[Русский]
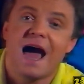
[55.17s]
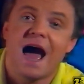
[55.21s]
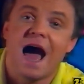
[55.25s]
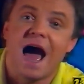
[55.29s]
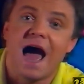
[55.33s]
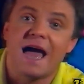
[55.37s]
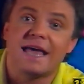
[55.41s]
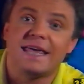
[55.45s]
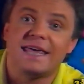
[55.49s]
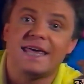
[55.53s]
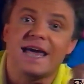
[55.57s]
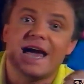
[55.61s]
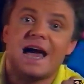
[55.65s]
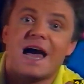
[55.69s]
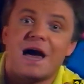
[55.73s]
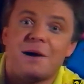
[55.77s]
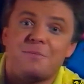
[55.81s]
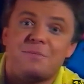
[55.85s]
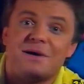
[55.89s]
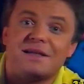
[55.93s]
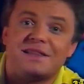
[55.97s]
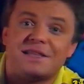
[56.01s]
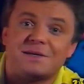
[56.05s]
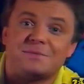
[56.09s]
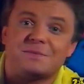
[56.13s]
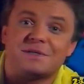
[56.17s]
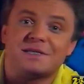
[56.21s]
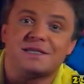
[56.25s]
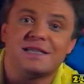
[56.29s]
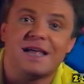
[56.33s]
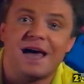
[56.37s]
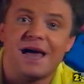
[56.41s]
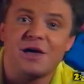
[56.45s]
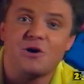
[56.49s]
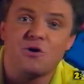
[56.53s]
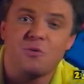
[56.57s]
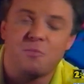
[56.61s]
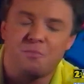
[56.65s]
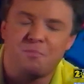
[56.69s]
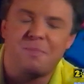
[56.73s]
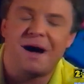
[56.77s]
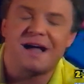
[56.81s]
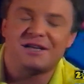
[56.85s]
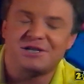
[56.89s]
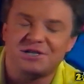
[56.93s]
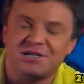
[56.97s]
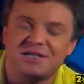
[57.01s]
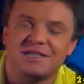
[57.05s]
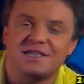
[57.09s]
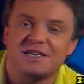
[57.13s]
а я об этом знаю
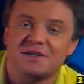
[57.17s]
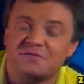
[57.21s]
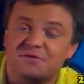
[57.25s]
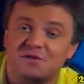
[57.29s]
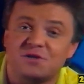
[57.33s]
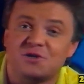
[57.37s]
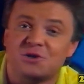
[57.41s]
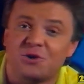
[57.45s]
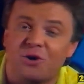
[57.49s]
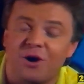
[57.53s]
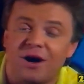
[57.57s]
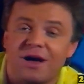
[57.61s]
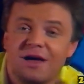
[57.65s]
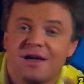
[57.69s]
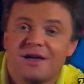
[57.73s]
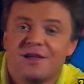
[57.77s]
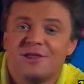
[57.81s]
почти все.